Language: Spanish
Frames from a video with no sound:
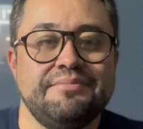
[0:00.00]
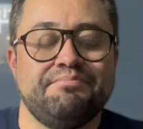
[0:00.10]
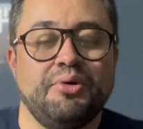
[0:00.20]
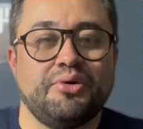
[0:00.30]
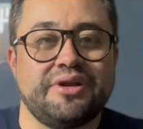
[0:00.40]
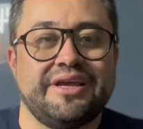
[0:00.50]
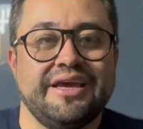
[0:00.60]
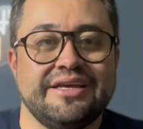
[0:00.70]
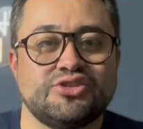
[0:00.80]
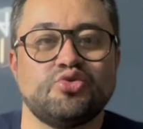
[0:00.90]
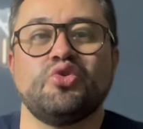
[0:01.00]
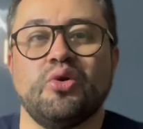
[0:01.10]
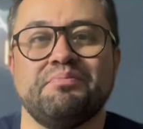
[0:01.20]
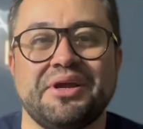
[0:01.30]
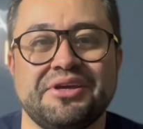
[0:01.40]
porque su
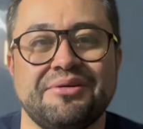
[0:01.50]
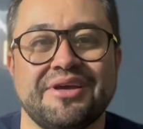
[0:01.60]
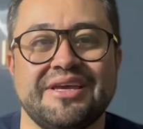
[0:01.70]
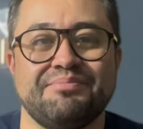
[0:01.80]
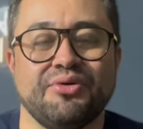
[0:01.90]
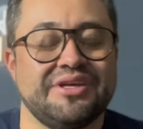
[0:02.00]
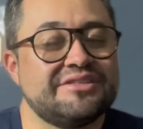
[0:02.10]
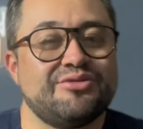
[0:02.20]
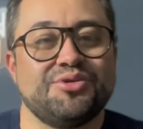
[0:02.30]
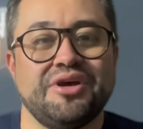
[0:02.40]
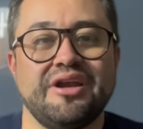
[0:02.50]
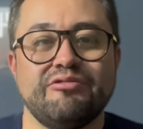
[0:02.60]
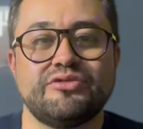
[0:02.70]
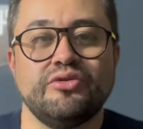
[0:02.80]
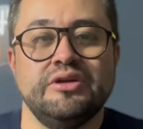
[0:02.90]
compañero de equipo destruyó el
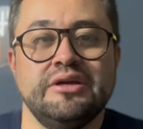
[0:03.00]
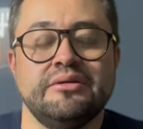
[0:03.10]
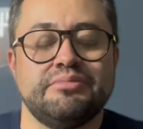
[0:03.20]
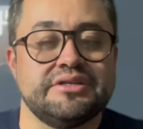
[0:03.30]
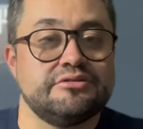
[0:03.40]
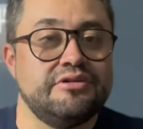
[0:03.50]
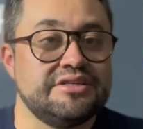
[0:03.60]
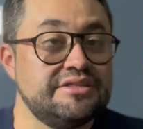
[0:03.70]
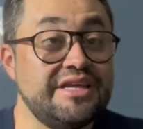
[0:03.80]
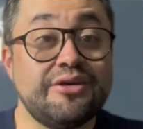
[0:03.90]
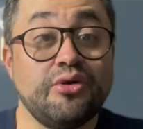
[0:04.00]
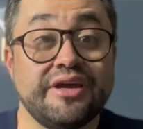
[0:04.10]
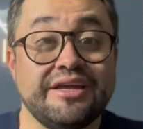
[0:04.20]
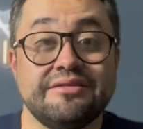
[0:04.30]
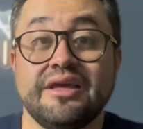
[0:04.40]
auto, pues no es ni
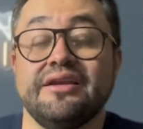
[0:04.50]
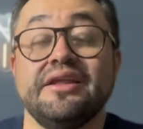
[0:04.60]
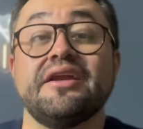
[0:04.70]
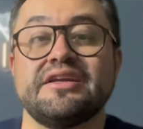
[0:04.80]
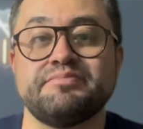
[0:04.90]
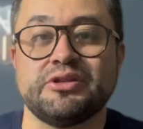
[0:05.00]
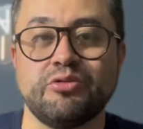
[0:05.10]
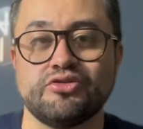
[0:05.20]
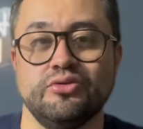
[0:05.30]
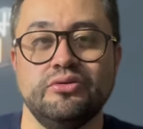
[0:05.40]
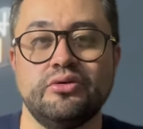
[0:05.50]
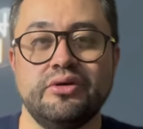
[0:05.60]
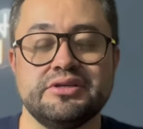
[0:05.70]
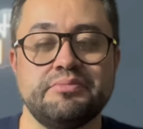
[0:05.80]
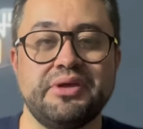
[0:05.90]
coherente ni respetuoso
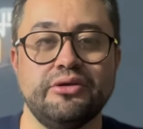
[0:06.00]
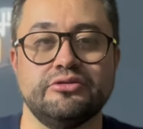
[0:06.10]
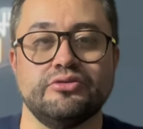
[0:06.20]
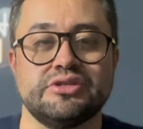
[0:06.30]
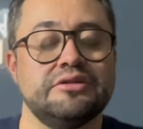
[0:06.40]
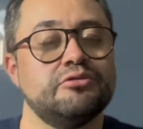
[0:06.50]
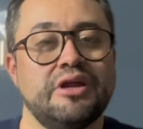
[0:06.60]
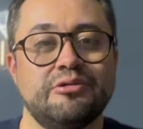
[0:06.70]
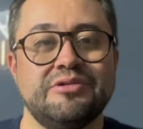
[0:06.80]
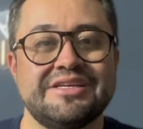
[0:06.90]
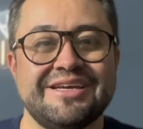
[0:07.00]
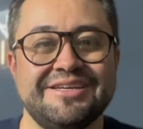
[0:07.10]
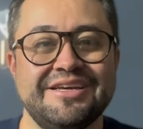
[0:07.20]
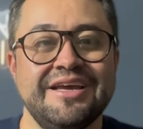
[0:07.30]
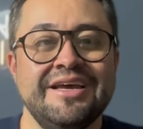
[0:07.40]
con ese piloto. Sin duda alguna
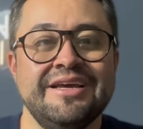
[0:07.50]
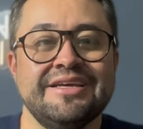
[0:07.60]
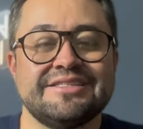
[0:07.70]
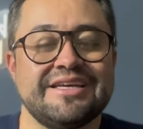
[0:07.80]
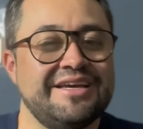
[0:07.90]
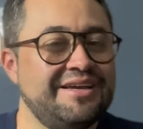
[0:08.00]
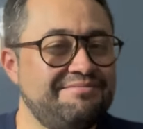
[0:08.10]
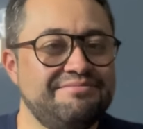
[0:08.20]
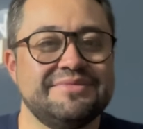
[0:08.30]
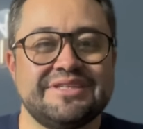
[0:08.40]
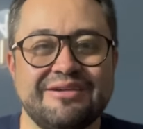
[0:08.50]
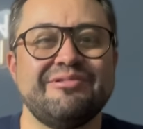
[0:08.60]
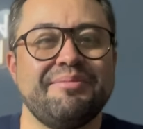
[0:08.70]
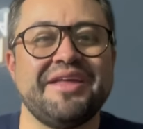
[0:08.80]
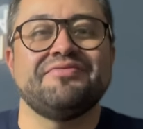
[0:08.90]
allí se,
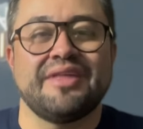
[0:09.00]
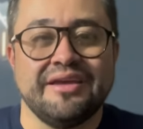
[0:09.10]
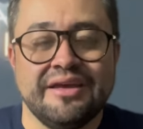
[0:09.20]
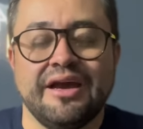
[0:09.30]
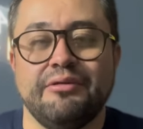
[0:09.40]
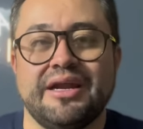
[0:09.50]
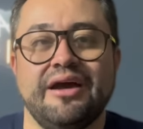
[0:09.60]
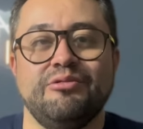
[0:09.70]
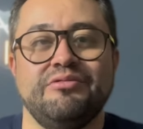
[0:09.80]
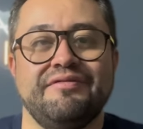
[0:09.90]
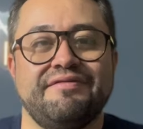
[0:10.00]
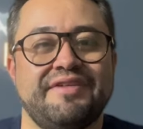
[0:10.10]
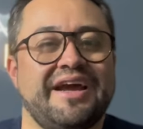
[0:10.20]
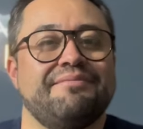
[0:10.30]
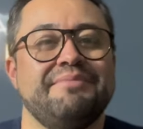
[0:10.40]
seguramente habrá un
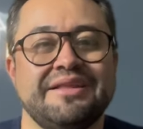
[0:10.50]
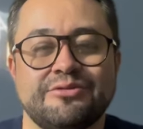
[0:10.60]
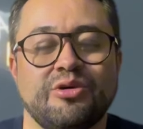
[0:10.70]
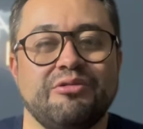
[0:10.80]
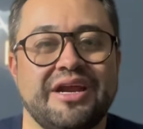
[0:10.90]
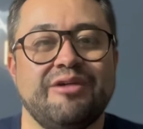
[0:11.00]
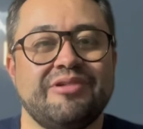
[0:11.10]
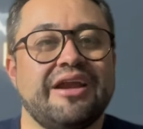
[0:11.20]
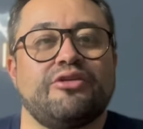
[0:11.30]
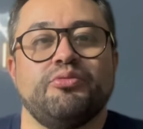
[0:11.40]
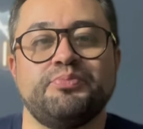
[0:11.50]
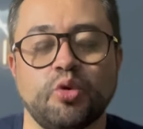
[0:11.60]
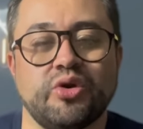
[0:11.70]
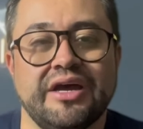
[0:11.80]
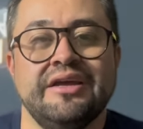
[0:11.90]
fragmento, habrá una
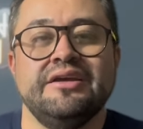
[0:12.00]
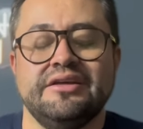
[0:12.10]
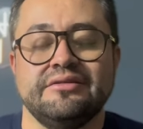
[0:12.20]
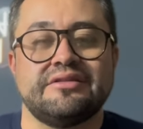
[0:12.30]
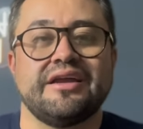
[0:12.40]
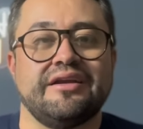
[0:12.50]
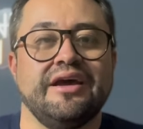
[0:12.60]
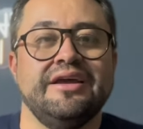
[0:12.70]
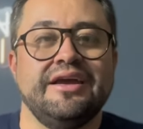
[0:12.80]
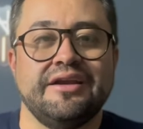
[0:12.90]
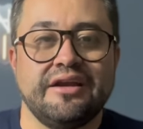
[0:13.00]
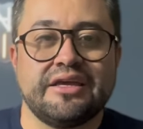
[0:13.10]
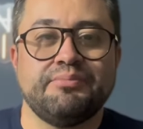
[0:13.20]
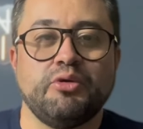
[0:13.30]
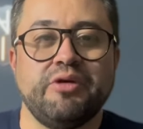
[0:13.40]
ruptura interna en el
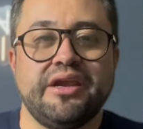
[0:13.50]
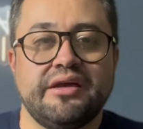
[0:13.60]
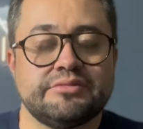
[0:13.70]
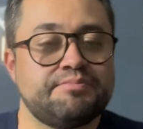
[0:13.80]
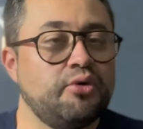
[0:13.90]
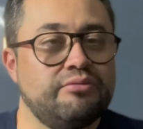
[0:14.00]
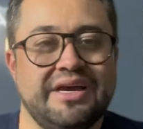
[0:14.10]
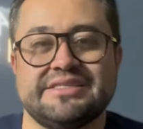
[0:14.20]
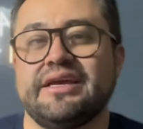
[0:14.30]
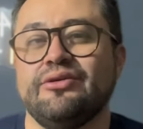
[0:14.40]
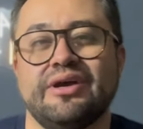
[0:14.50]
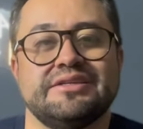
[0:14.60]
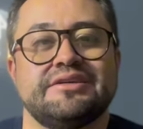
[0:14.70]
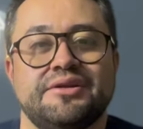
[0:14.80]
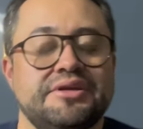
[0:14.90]
equipo Williams, por más que Logan
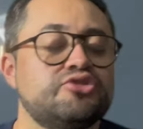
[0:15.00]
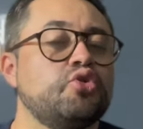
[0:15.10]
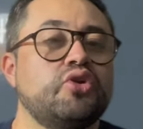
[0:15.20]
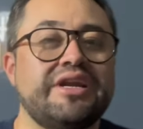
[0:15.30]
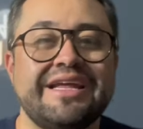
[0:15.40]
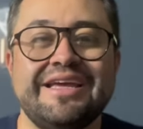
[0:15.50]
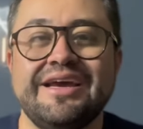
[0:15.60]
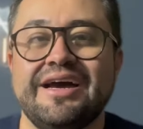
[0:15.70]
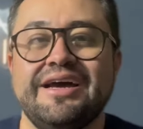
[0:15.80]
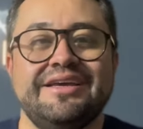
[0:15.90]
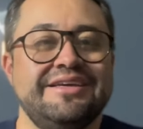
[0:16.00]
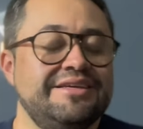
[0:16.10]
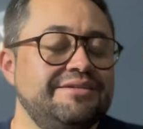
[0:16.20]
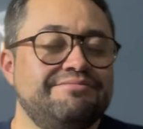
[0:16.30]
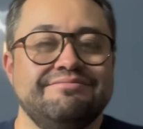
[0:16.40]
Sargent sonría
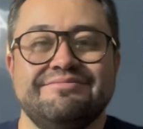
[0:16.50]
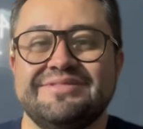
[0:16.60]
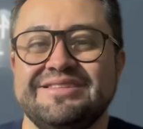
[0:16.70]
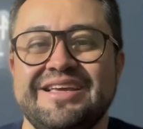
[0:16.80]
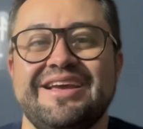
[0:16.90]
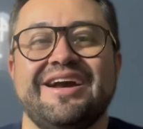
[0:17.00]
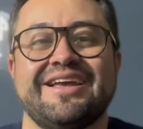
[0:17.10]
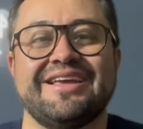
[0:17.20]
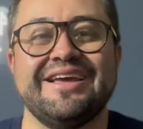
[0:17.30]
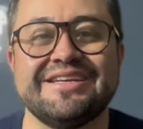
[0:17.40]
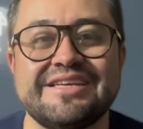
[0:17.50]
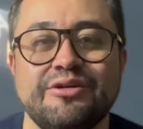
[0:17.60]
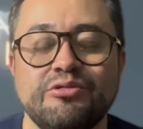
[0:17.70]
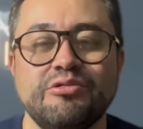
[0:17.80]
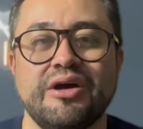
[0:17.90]
y diga que quiere ser
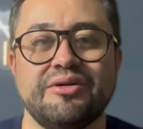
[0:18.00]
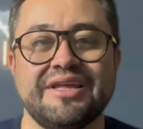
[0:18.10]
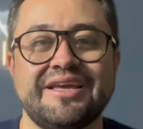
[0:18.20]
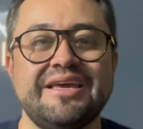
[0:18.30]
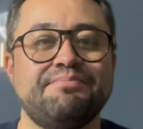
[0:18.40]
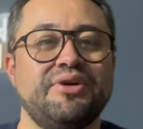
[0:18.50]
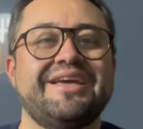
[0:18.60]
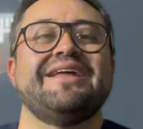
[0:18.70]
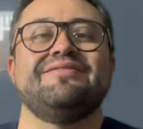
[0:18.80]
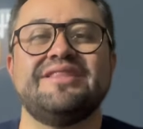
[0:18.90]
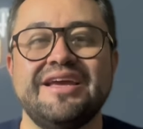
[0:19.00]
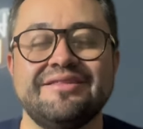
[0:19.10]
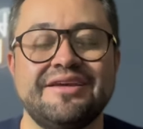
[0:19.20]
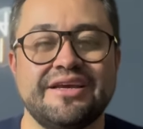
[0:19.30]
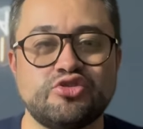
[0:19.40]
un jugador de equipo y que
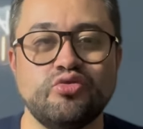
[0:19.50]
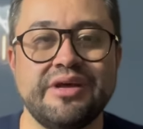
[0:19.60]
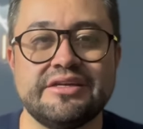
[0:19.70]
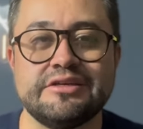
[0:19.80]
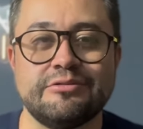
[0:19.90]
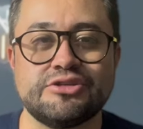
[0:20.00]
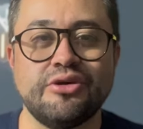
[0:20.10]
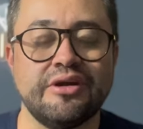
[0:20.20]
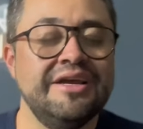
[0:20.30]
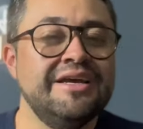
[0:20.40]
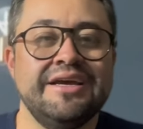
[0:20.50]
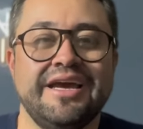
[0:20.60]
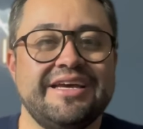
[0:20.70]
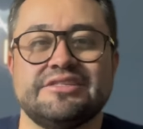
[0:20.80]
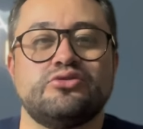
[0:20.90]
entiende y asume la situación,
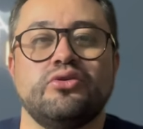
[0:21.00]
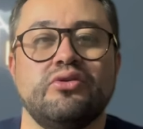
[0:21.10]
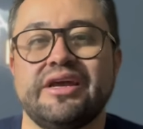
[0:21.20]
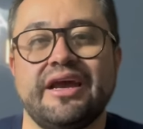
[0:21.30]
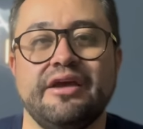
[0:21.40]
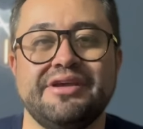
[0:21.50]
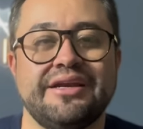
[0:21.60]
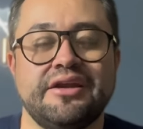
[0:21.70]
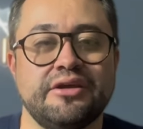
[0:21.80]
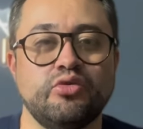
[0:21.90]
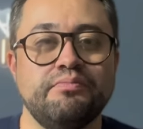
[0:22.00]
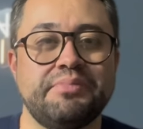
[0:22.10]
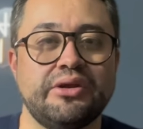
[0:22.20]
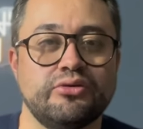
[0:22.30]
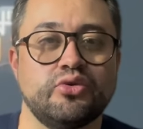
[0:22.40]
esto no le cae bien a ningún
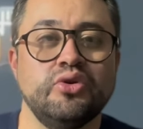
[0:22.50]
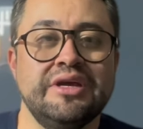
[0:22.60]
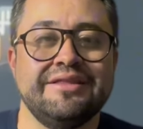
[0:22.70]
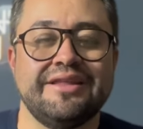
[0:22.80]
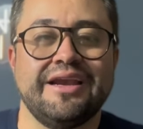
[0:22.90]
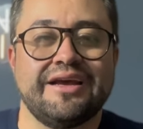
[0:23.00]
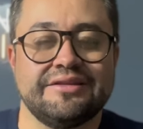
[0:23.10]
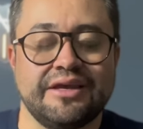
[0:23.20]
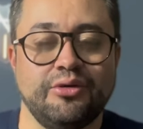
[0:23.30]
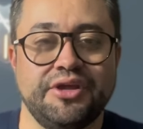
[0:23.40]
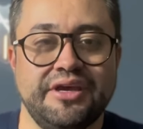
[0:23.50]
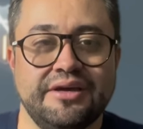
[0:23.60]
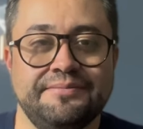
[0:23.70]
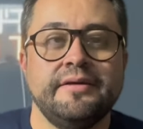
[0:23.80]
piloto de la categoría.